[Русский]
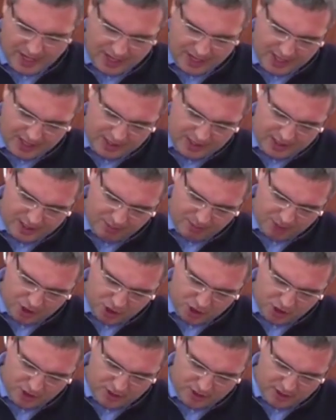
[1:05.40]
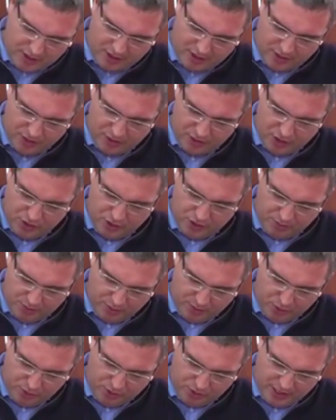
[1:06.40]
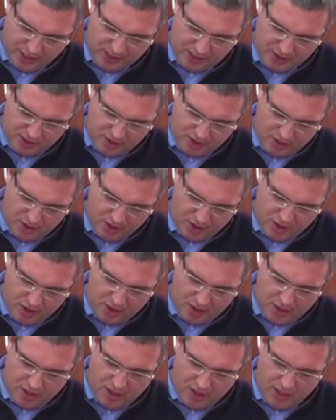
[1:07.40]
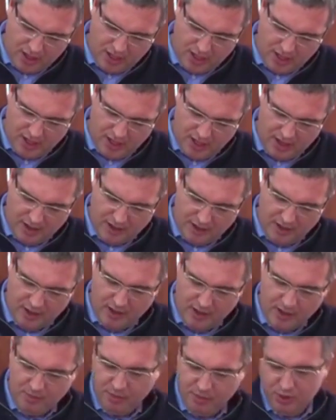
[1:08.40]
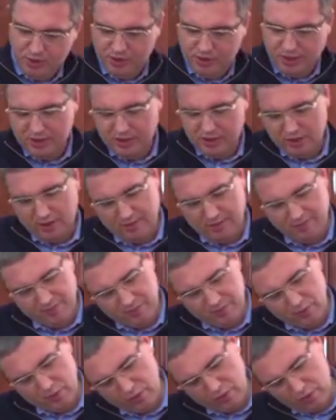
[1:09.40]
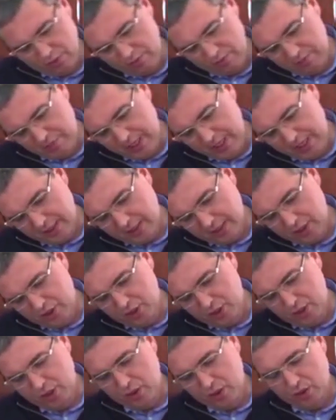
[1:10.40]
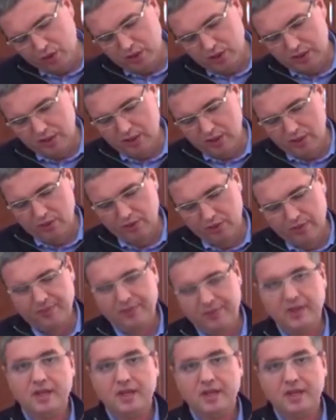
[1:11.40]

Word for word: так как она пошита, значит, получается, э, получается там порядка четырех слоев.